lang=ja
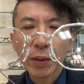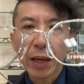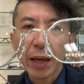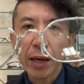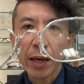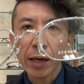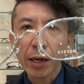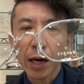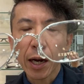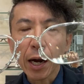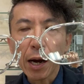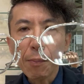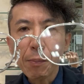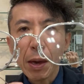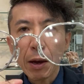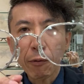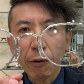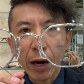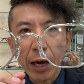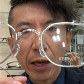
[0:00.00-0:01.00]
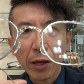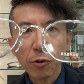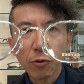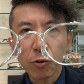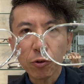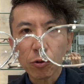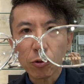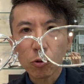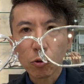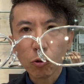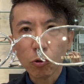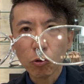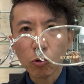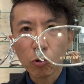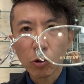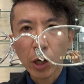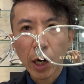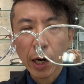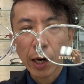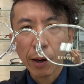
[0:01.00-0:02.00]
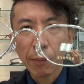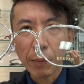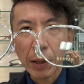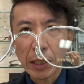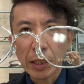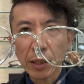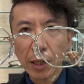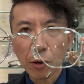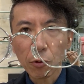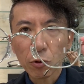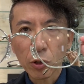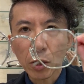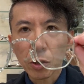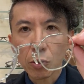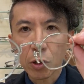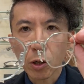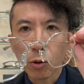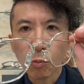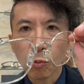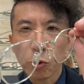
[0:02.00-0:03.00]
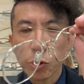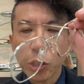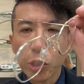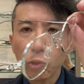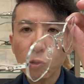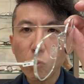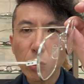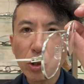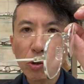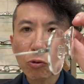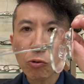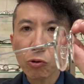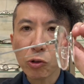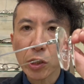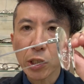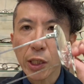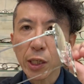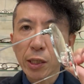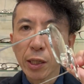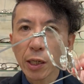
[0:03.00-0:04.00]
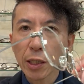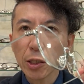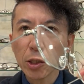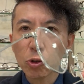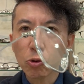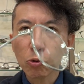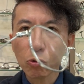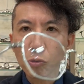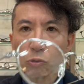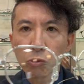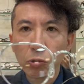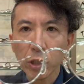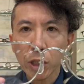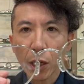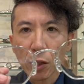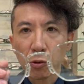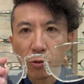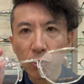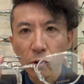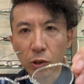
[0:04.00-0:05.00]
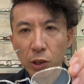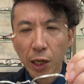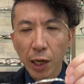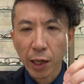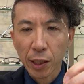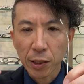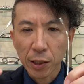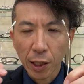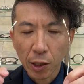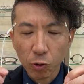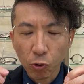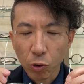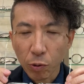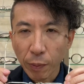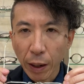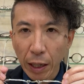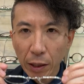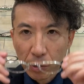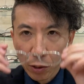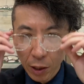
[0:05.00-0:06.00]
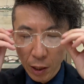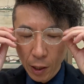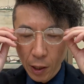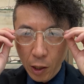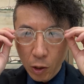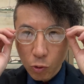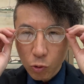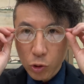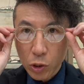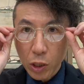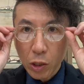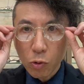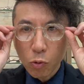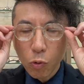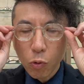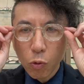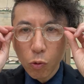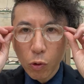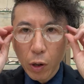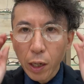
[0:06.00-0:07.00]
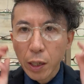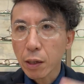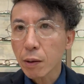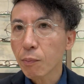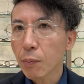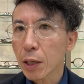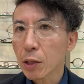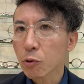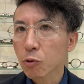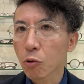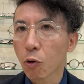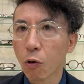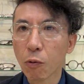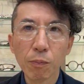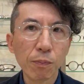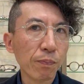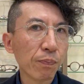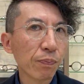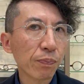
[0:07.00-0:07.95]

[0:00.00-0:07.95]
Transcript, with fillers: えカラー名は S というカラー名になるんですけれども非常に涼しげな印象を作り出すカラーになっておりますこちらの方をかけますと